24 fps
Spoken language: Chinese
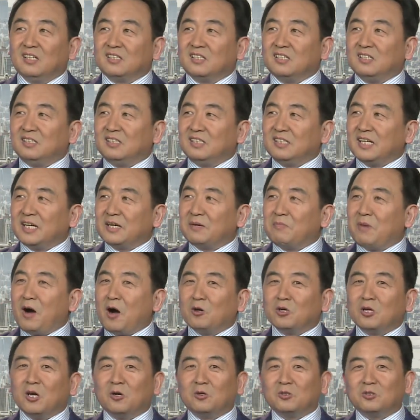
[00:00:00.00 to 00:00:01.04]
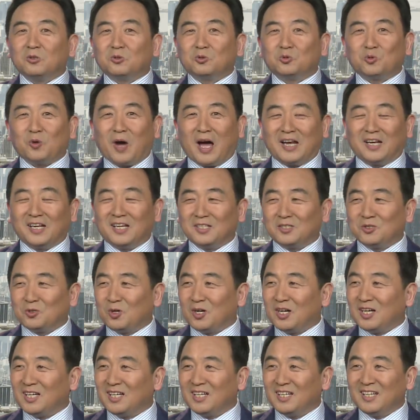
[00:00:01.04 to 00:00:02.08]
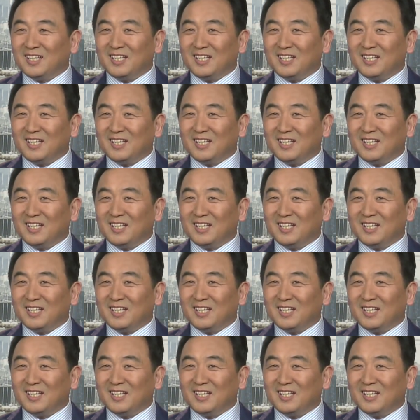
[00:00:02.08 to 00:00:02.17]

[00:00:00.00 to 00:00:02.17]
可是这个矛头就转了，说